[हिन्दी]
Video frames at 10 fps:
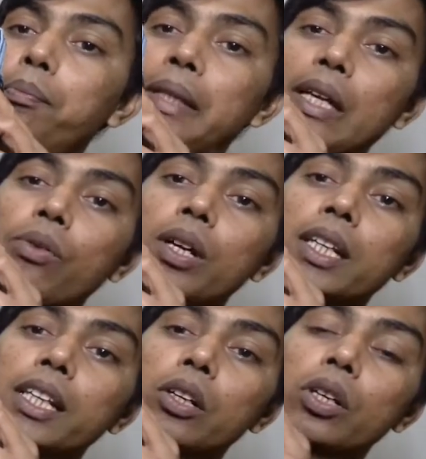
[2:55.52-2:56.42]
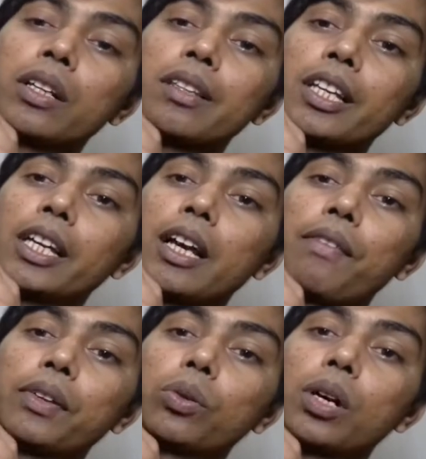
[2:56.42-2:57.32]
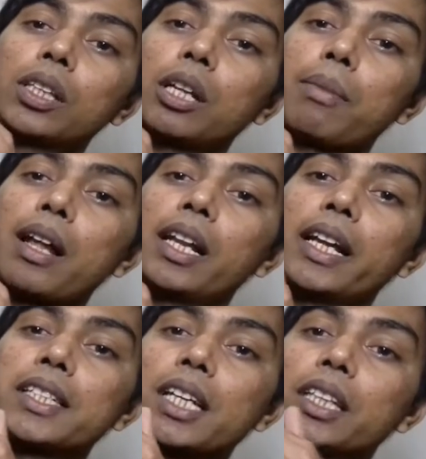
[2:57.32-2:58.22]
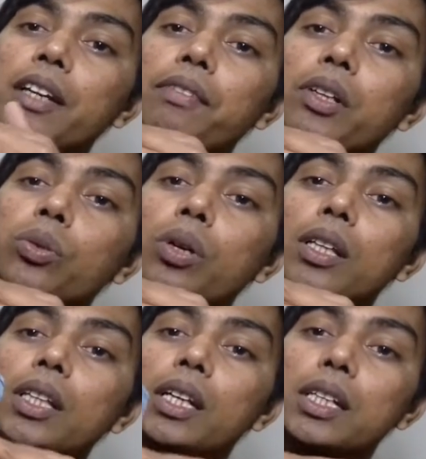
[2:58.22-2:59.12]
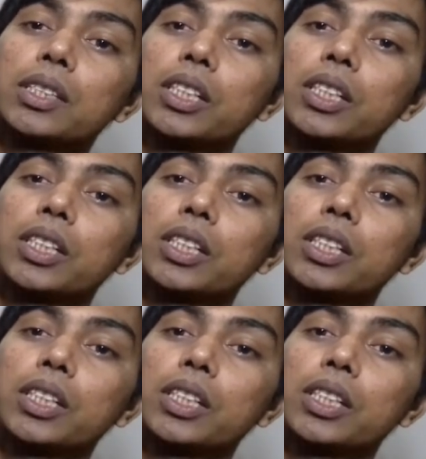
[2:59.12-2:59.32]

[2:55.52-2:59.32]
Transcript: बताऊंगा नहीं क्योंकि इनसे काफ़ी दुकानदार माल लेके जाते हैं फिर दुकानदार की